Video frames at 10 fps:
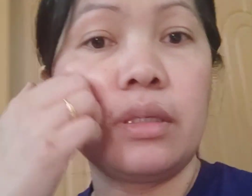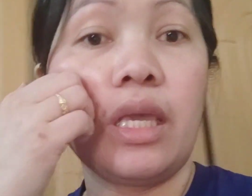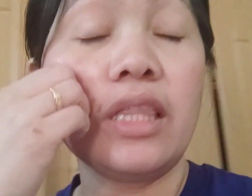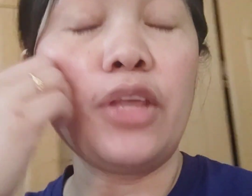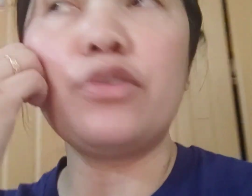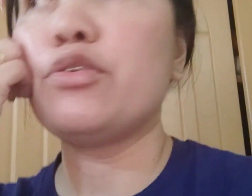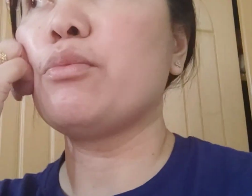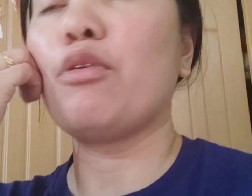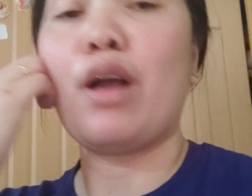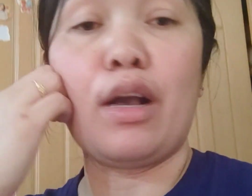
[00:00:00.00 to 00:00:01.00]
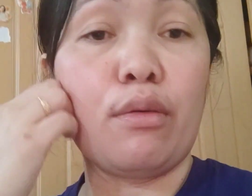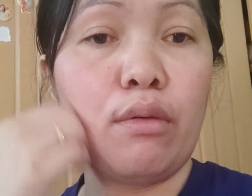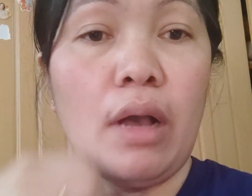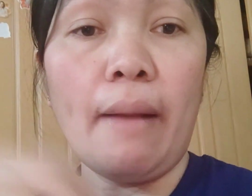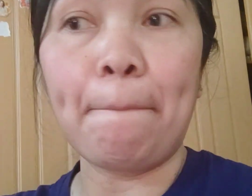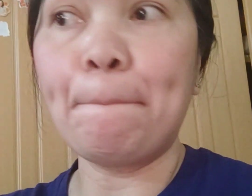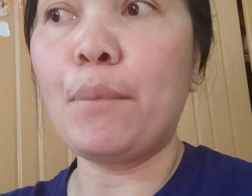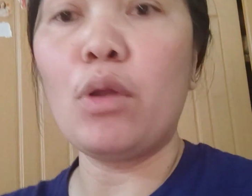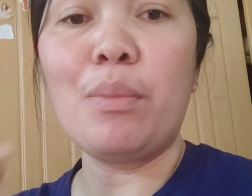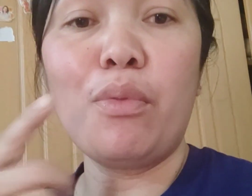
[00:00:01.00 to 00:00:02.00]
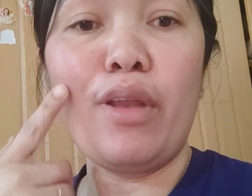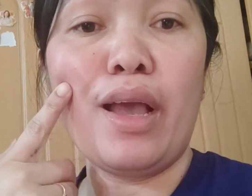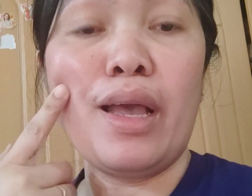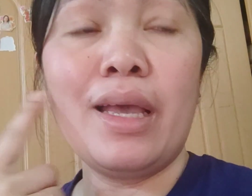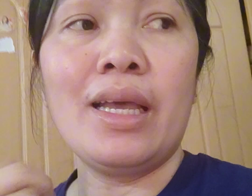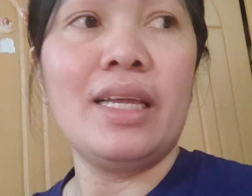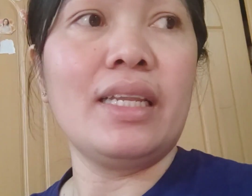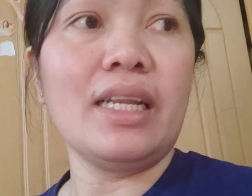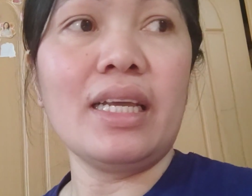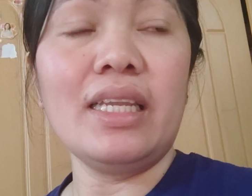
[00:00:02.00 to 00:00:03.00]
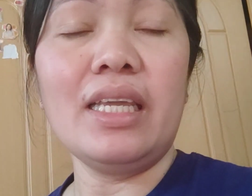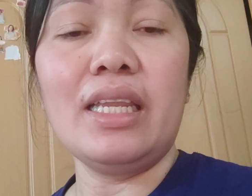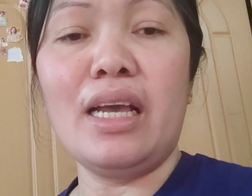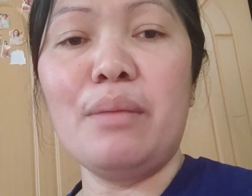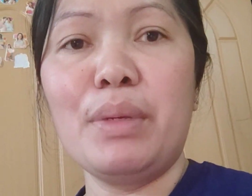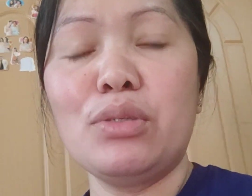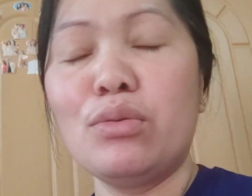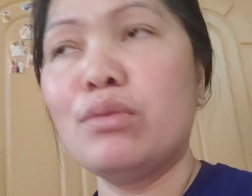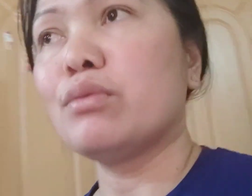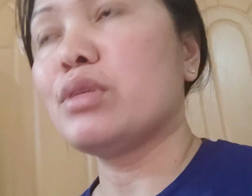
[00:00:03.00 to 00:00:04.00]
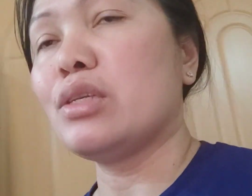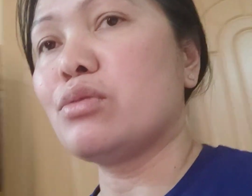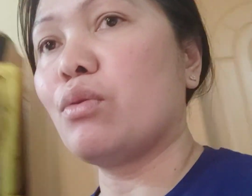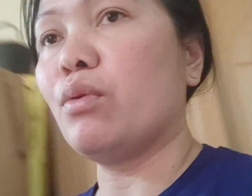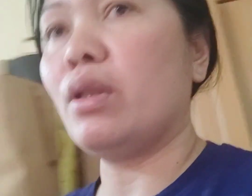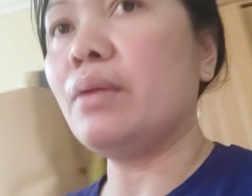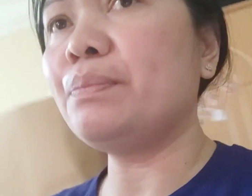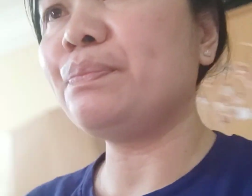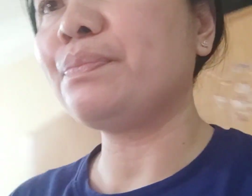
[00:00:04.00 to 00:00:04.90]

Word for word: kita niyo yung mukha ko ang pula pula dahil kanina pag sundo ko sa school